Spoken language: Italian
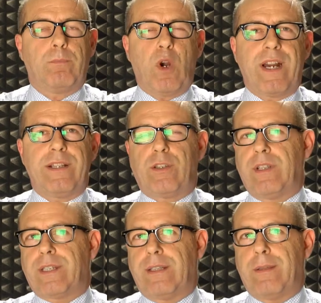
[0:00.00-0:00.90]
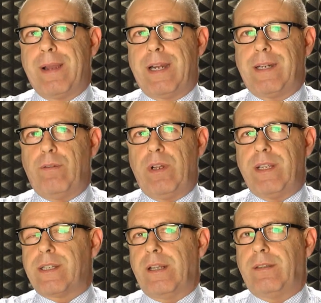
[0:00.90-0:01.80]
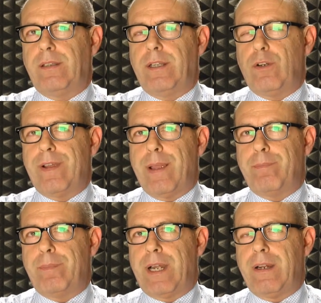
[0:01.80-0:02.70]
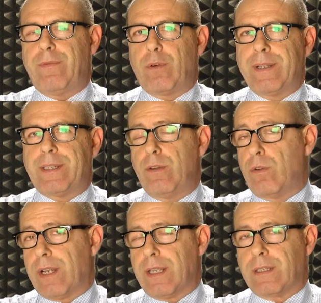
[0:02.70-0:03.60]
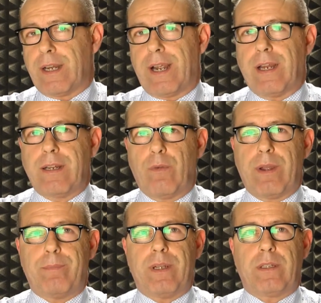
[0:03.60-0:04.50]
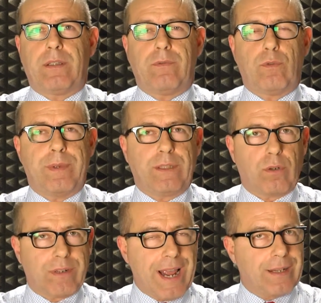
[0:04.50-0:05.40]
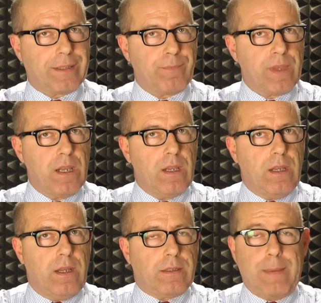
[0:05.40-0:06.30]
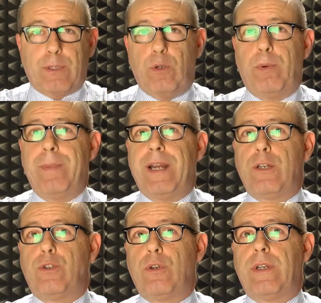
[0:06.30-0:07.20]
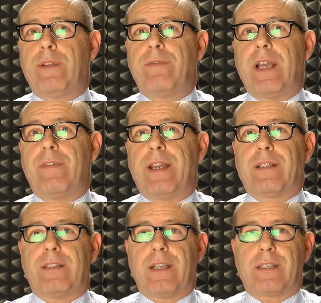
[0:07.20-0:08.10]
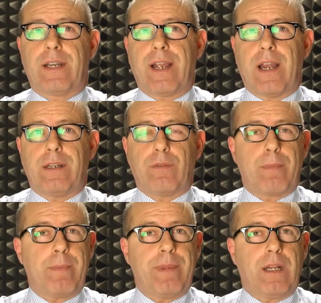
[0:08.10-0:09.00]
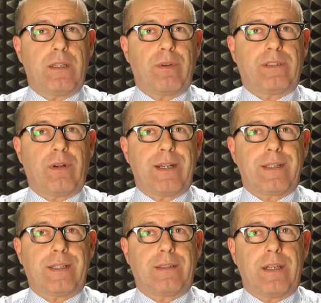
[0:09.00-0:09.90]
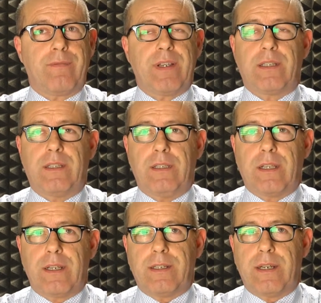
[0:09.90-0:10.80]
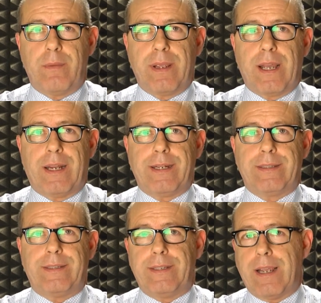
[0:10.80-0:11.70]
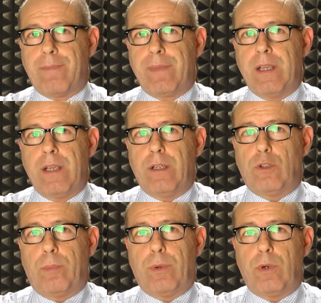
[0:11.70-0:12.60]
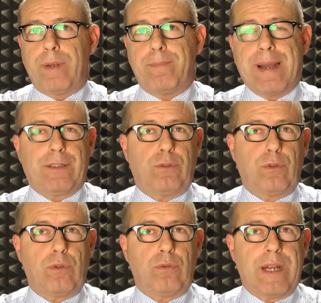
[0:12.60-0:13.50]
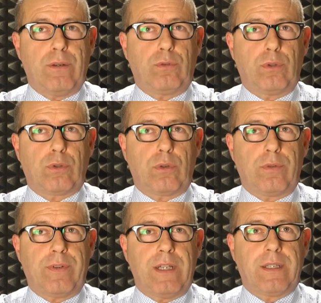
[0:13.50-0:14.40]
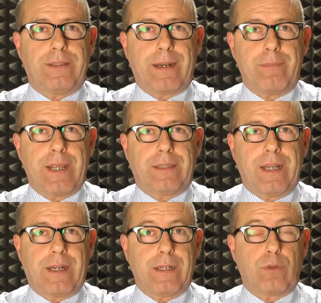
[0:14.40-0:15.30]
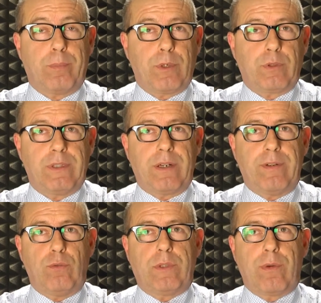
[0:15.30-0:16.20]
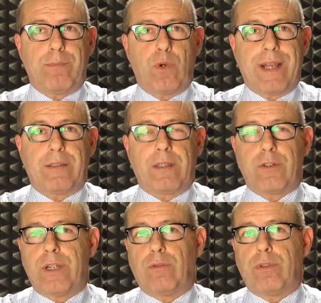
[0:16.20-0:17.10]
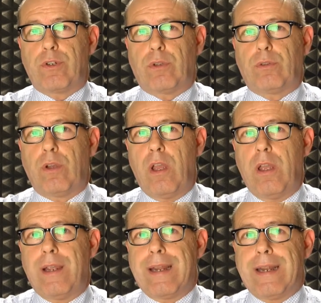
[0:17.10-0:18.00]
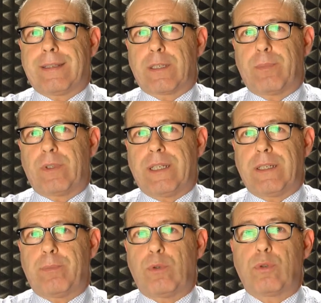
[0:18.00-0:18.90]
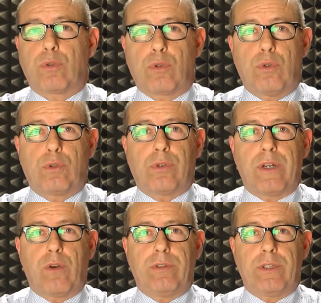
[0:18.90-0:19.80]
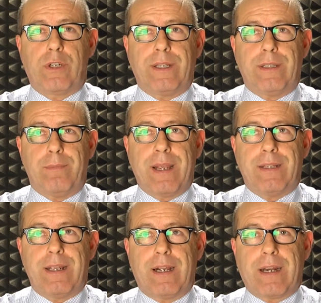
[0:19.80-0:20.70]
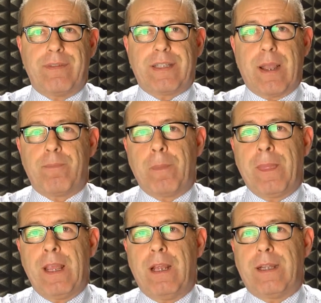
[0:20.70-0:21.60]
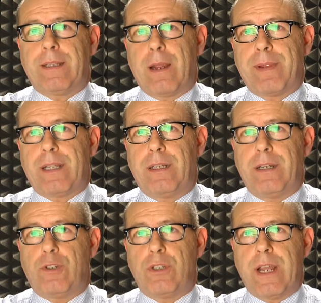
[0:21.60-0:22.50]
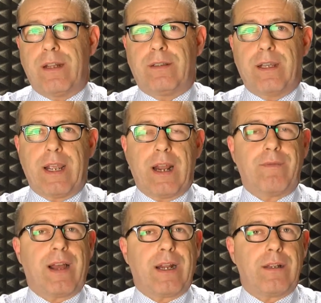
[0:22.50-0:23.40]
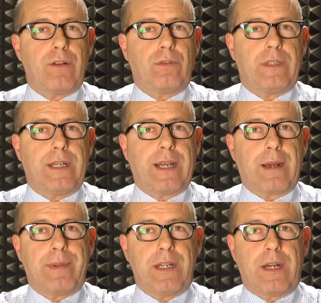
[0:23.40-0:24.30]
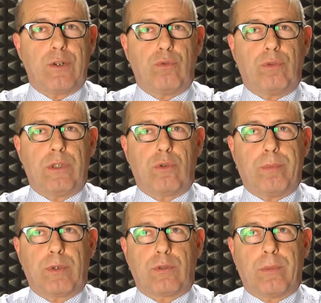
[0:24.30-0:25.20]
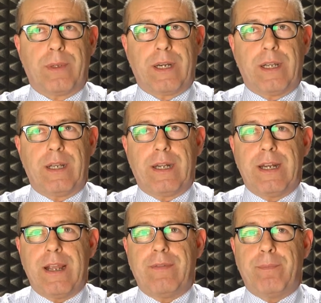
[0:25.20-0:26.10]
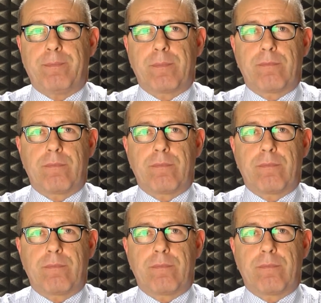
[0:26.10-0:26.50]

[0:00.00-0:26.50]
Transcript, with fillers: Buon inizio di settimana, lunedì 7 di novembre, l'informazione di Senigallia Web TV, bentornati. Sabato pomeriggio in via Verdi a Senigallia una bambina di 4 anni è stata investita insieme alla zia. Dopo l'impatto con un'auto sono finite entrambe a terra e sul posto è intervenuta un'ambulanza del 118 che le ha trasportate al pronto soccorso in codice di media gravità. La dinamica dell'incidente è al vaglio dei carabinieri giunti sul posto per i rilievi.